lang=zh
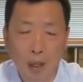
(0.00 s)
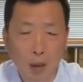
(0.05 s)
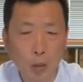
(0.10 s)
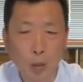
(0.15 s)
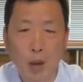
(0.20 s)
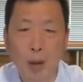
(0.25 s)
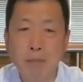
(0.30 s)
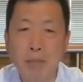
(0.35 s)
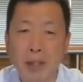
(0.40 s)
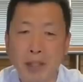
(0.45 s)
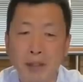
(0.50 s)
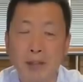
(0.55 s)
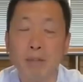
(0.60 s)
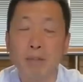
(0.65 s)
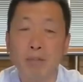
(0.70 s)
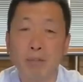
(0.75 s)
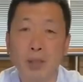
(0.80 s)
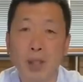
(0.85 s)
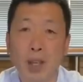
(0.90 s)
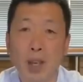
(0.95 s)
陶渊
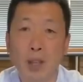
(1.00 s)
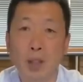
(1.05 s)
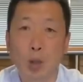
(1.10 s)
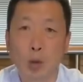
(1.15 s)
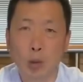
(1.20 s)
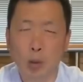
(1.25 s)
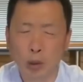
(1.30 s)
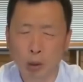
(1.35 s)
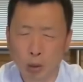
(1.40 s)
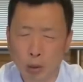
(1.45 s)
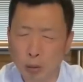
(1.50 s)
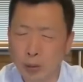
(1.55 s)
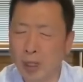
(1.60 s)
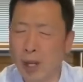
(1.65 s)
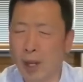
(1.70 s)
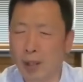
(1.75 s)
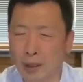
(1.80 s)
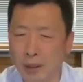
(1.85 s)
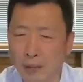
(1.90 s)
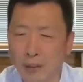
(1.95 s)
明，也有过同
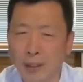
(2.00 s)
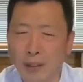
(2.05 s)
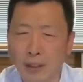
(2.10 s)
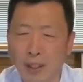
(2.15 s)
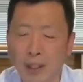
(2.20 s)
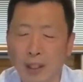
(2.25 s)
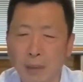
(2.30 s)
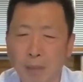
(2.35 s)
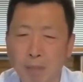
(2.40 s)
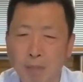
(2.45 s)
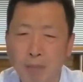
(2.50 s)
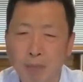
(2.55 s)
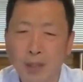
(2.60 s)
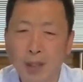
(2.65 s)
样的问题。